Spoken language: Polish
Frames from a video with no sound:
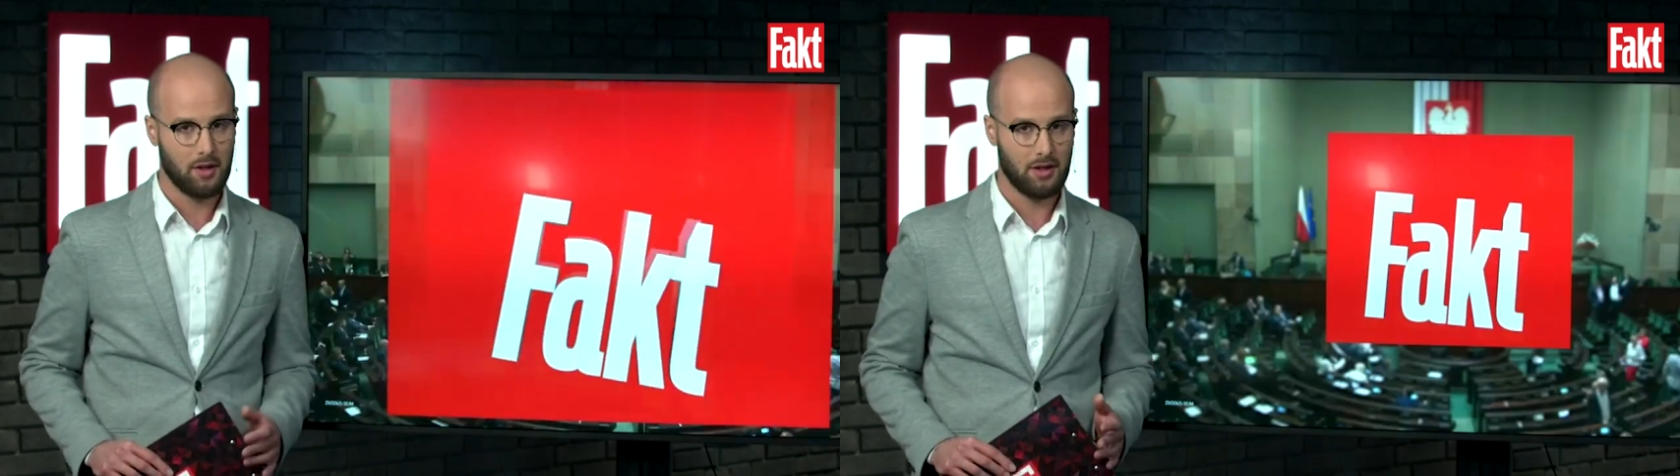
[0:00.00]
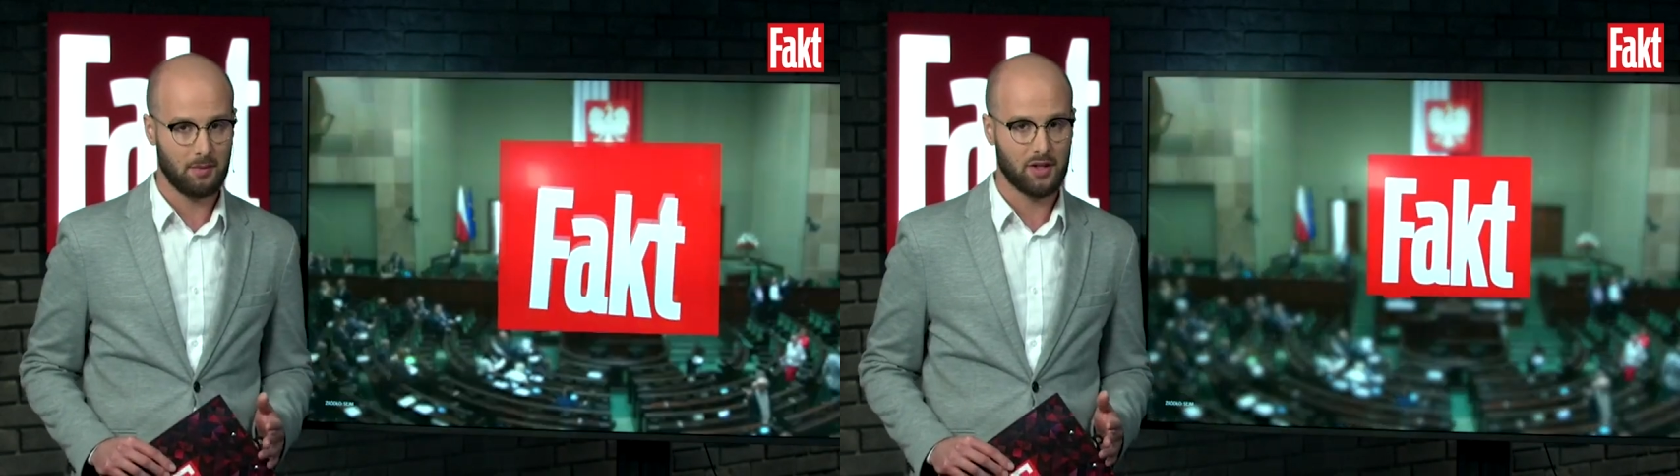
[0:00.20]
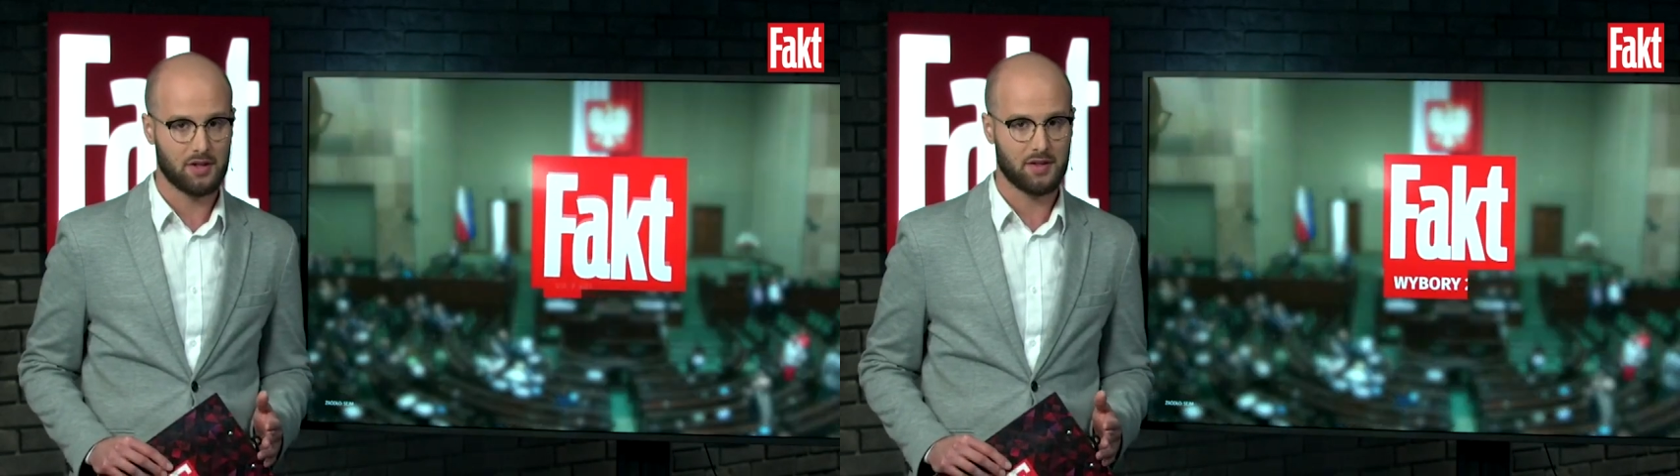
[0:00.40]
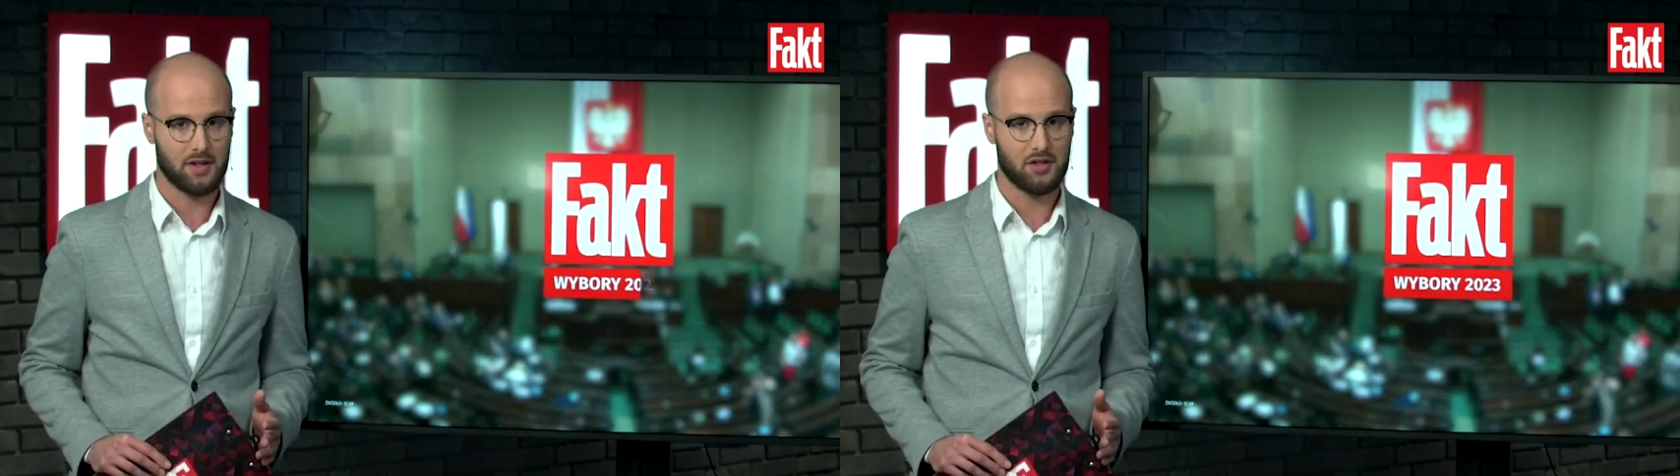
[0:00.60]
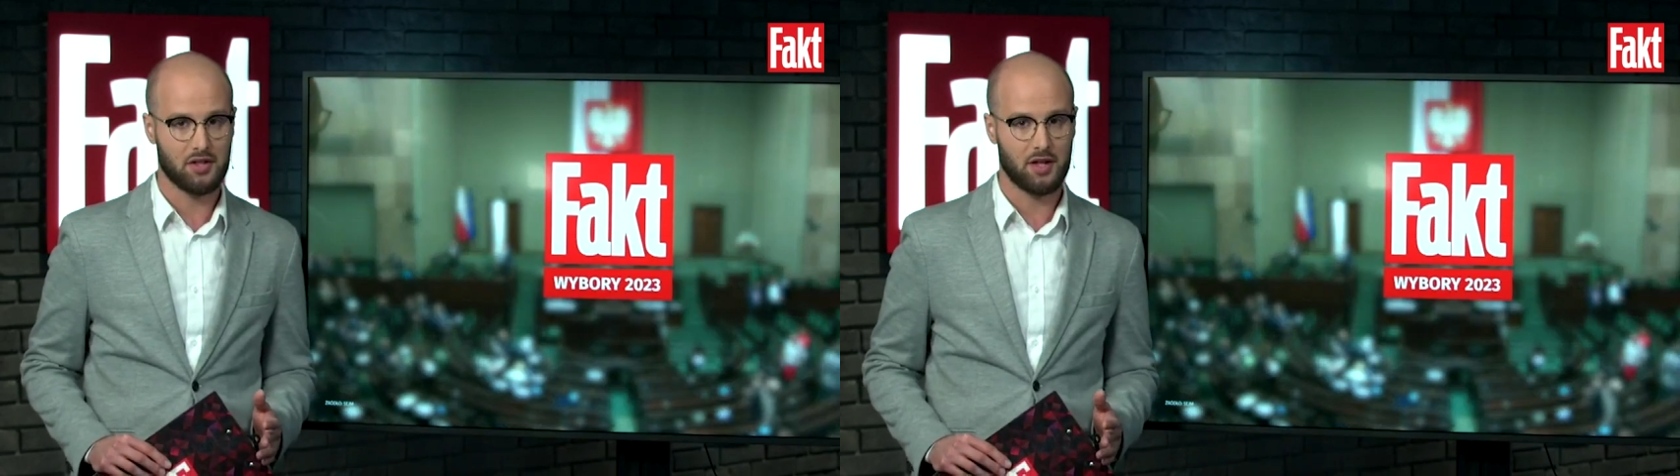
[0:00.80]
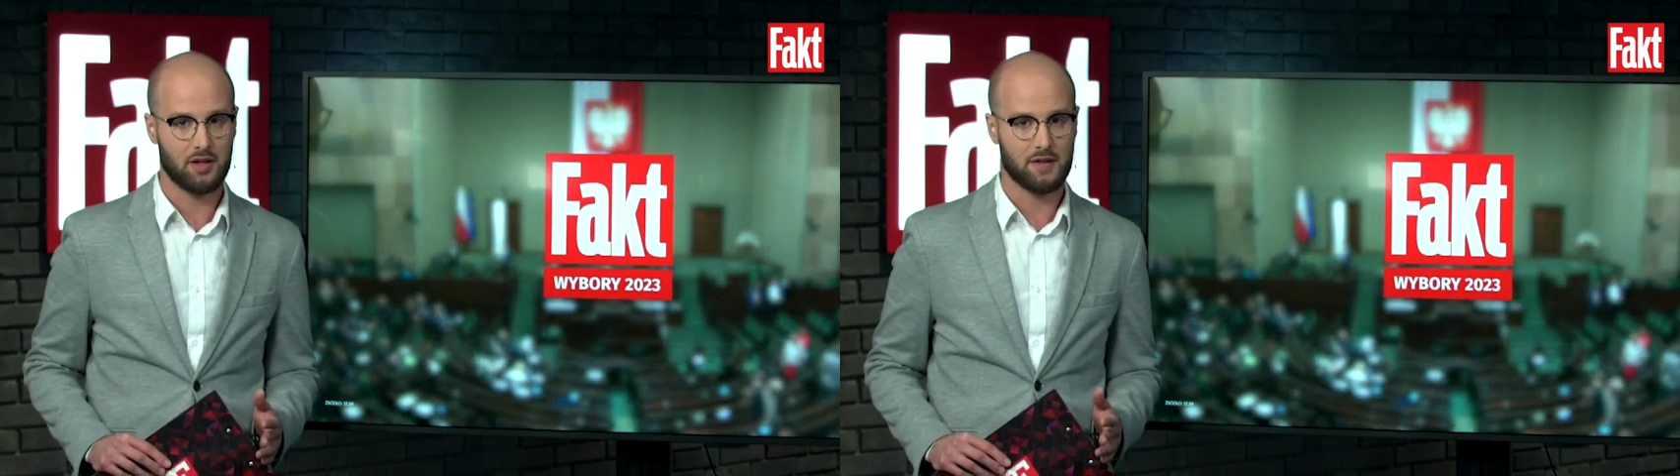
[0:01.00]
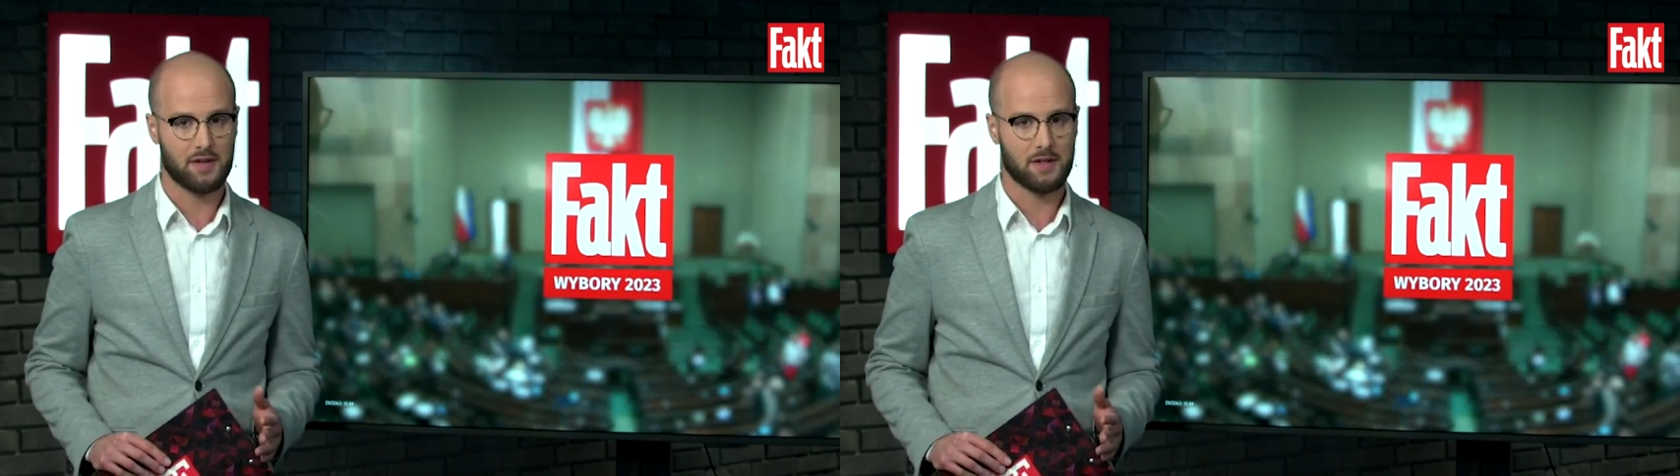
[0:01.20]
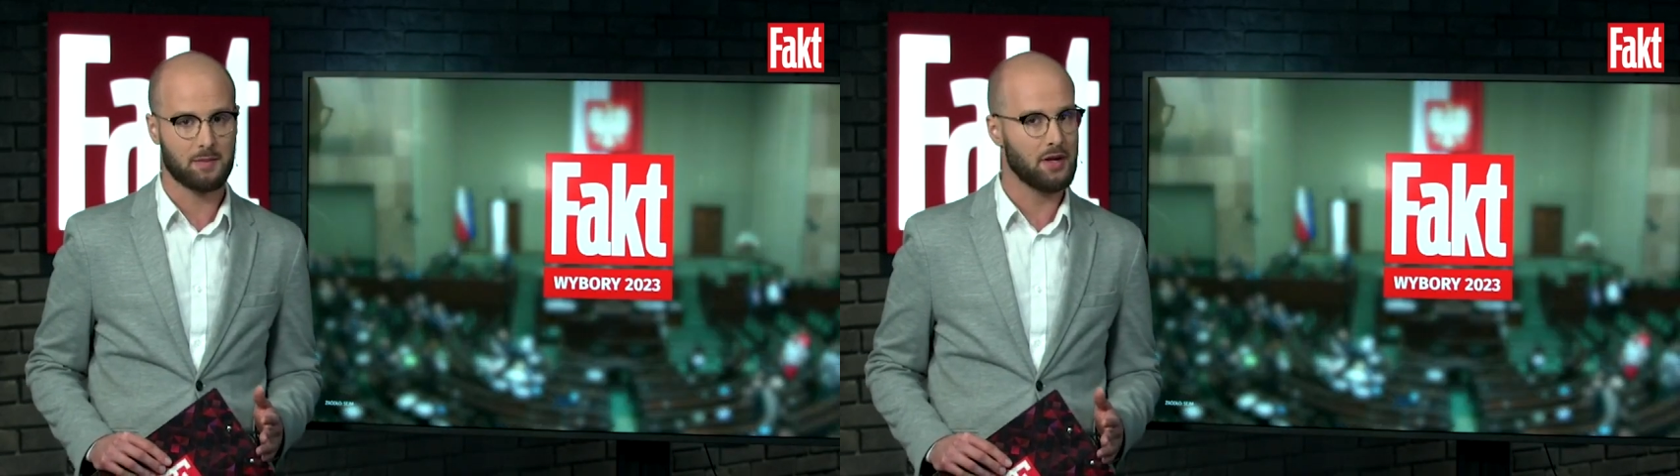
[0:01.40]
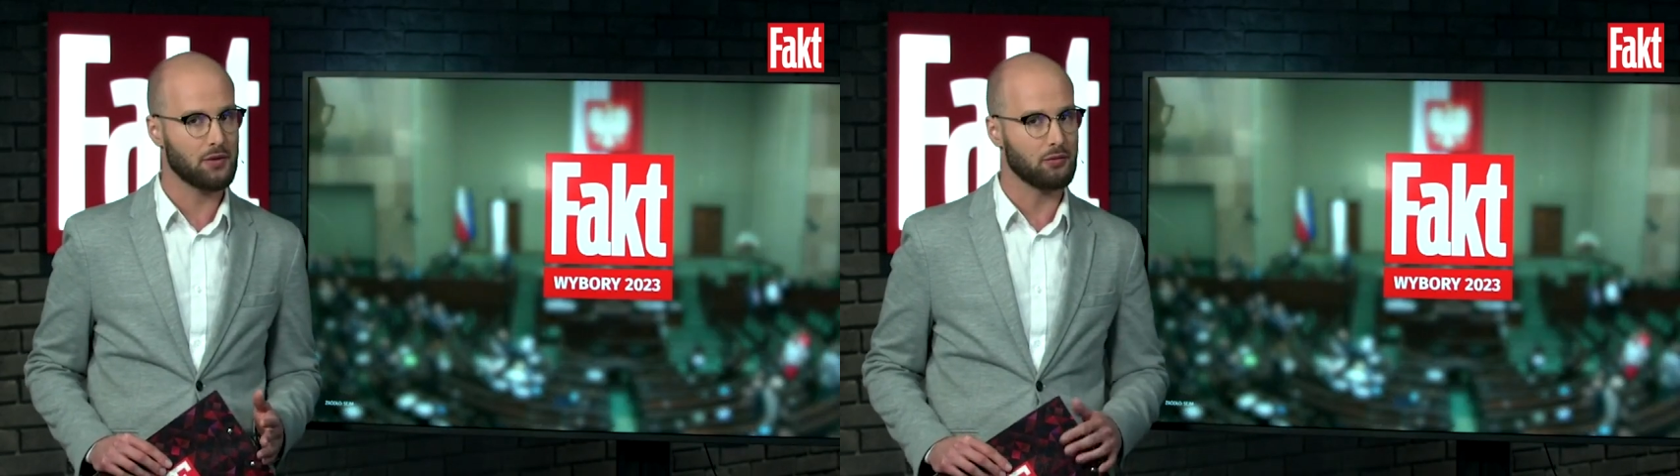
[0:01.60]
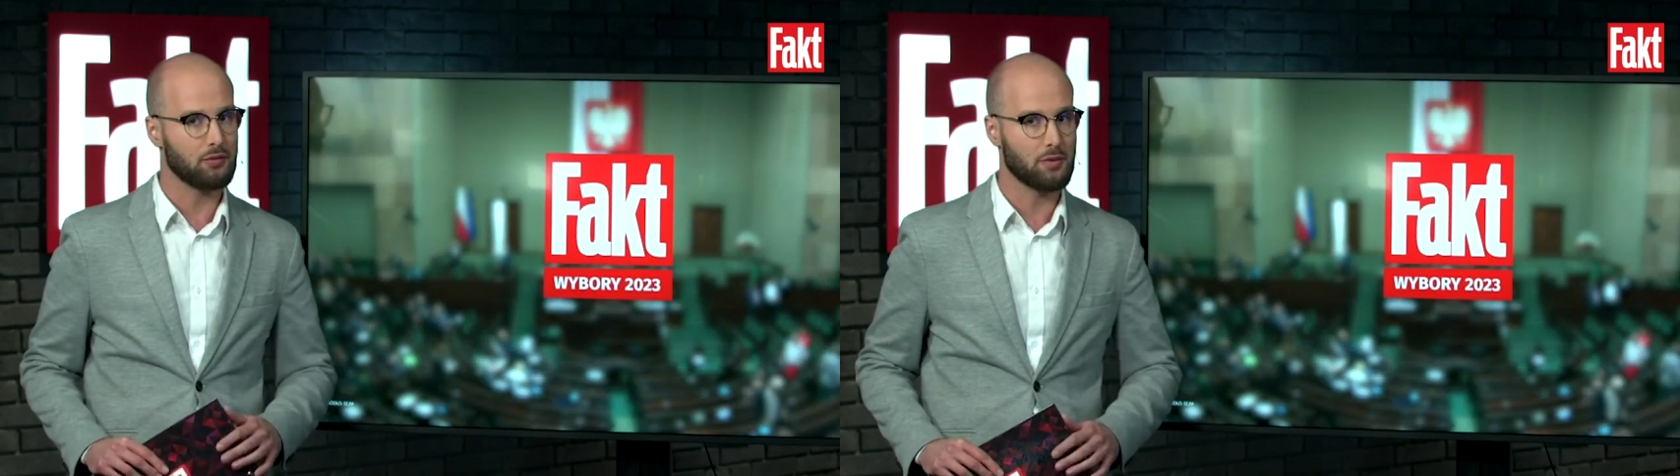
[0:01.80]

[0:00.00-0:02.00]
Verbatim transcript: Tam też znajdziecie analizę ekspertów,